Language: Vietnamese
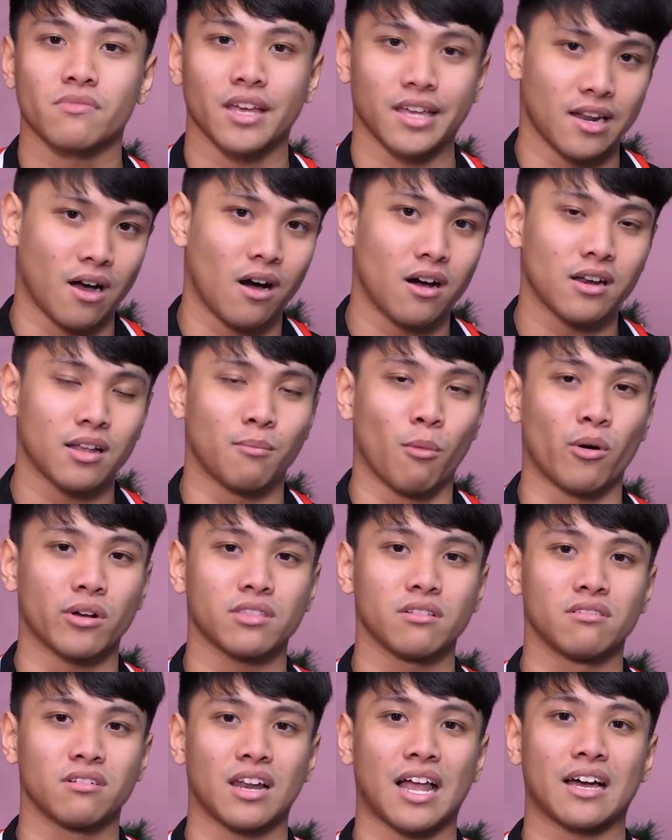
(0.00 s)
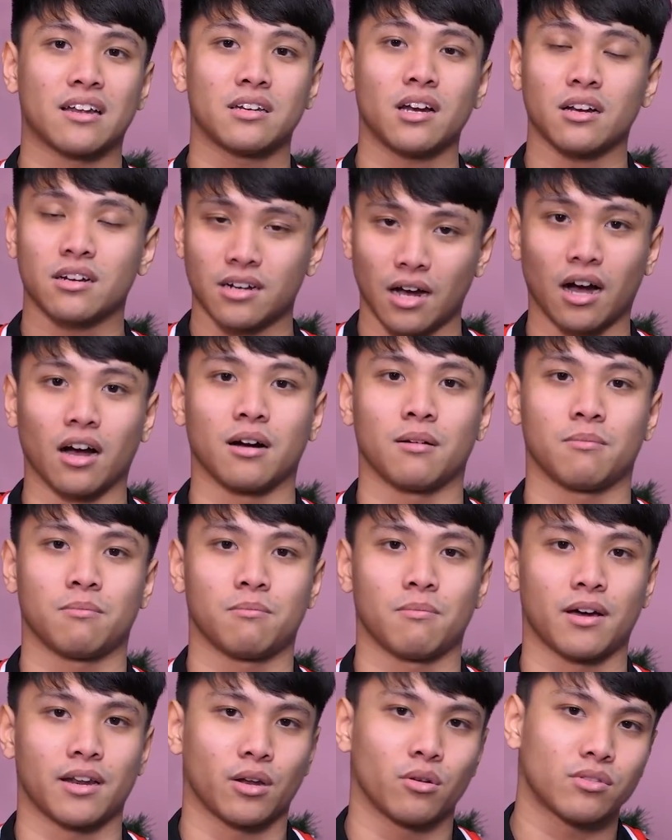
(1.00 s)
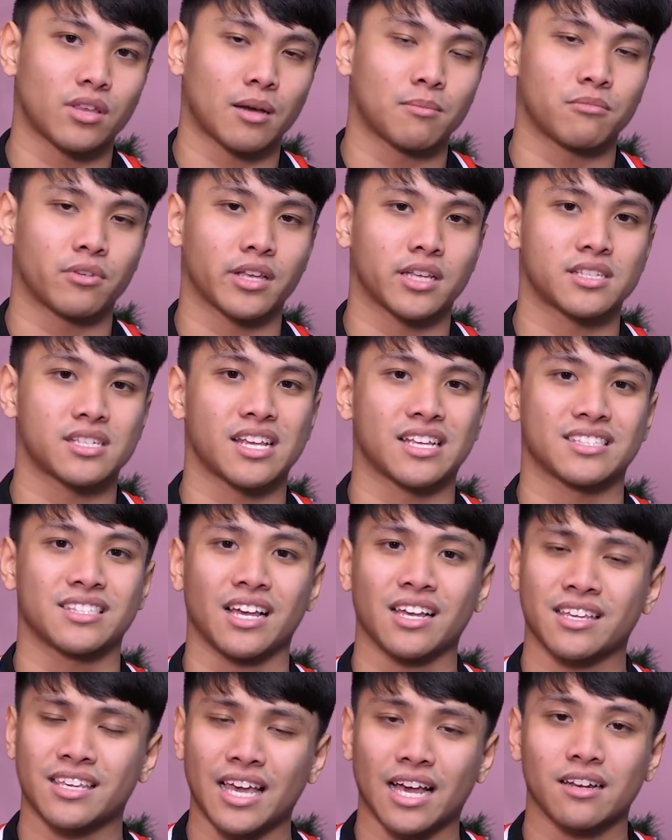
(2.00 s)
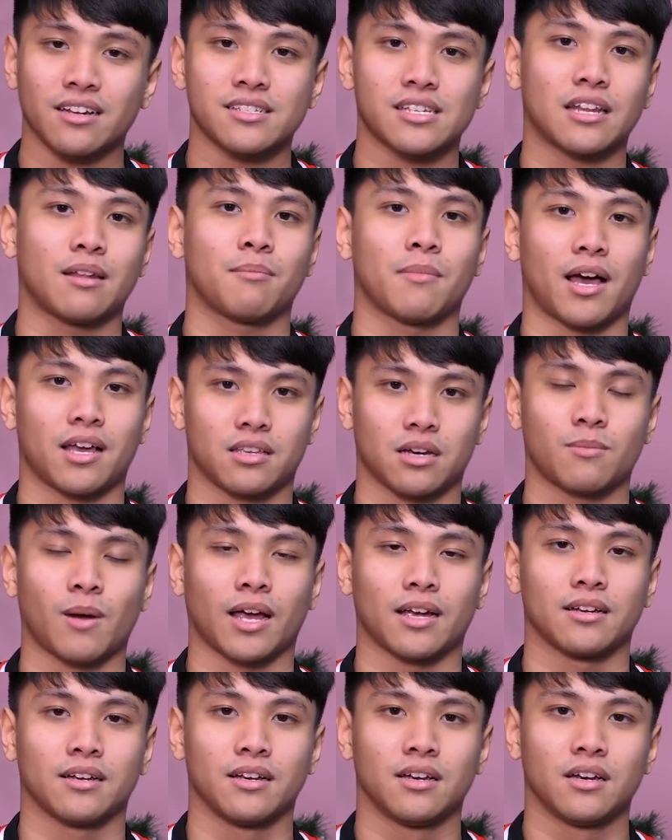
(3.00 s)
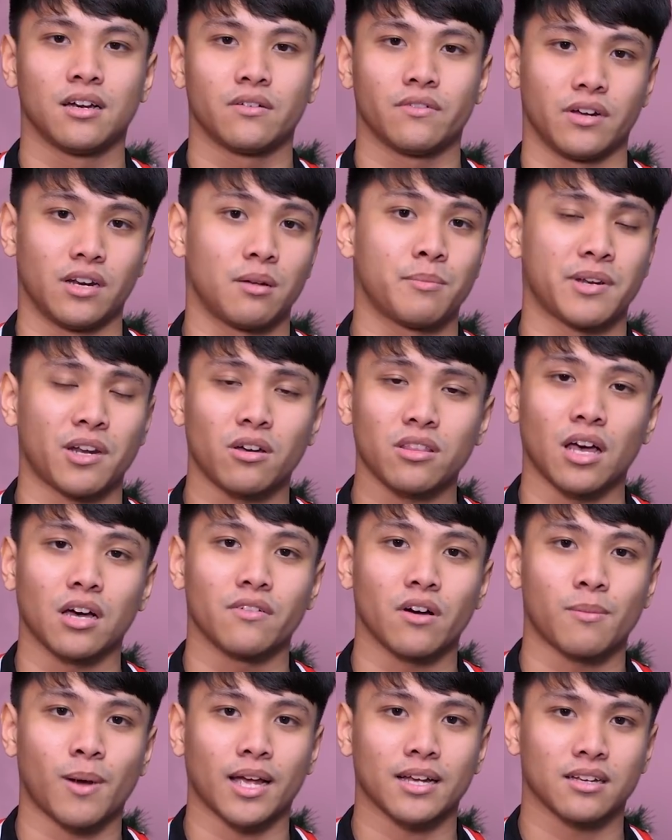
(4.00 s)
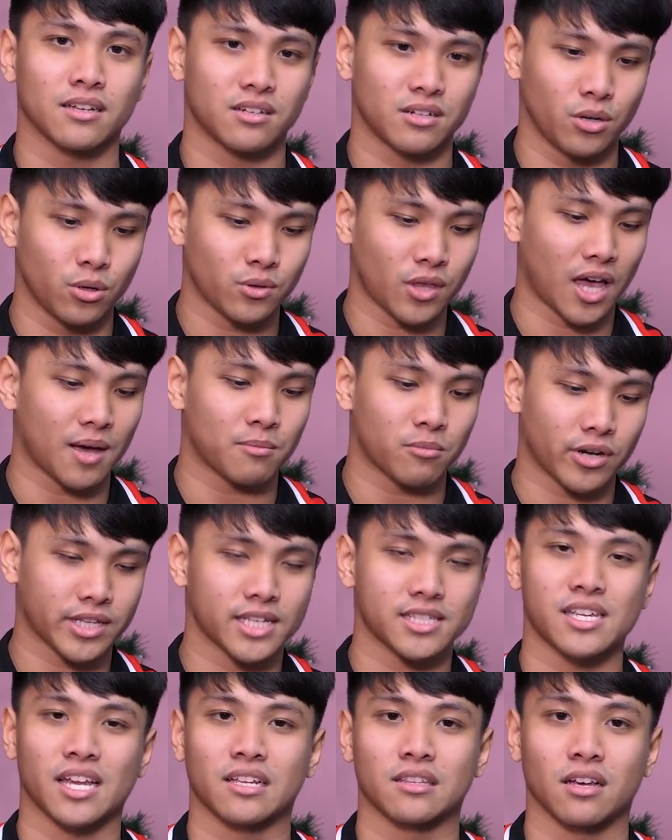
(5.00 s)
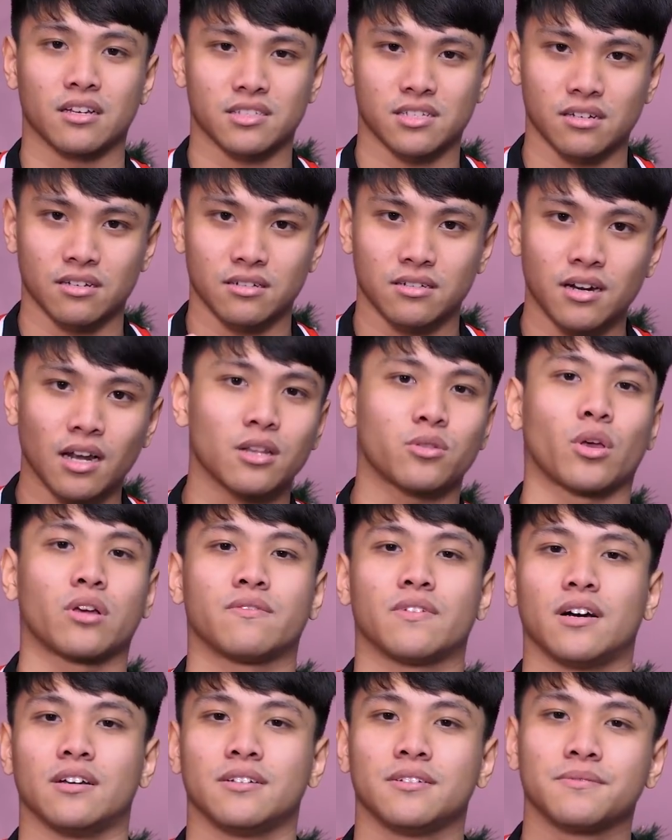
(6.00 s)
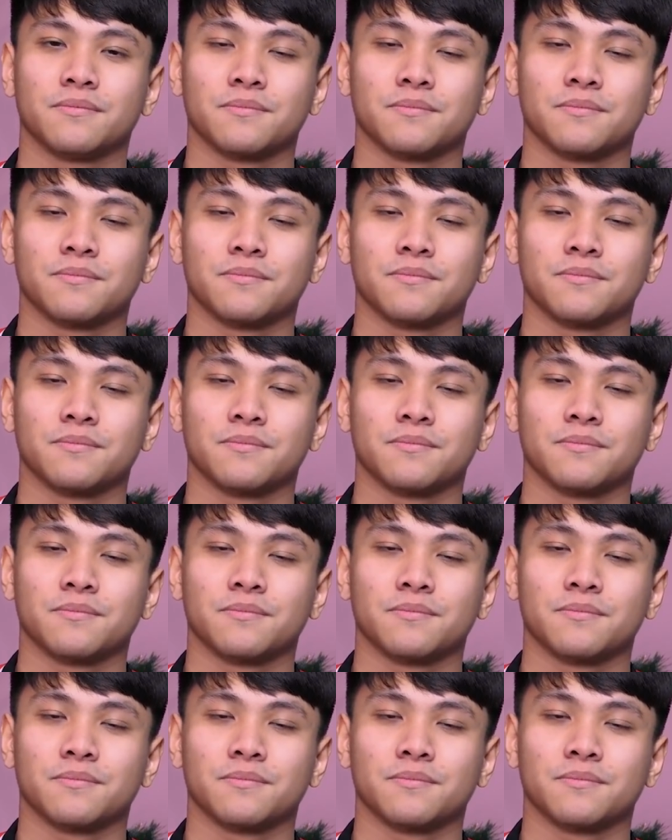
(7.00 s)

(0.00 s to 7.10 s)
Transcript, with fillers: Thì đó là một cái tương lai rất gần mà real time ray tracing chắc chắn nó sẽ đem lại cho các bạn. Vậy nên mình nói thật với các bạn, real time ray tracing thực sự rất là tuyệt vời.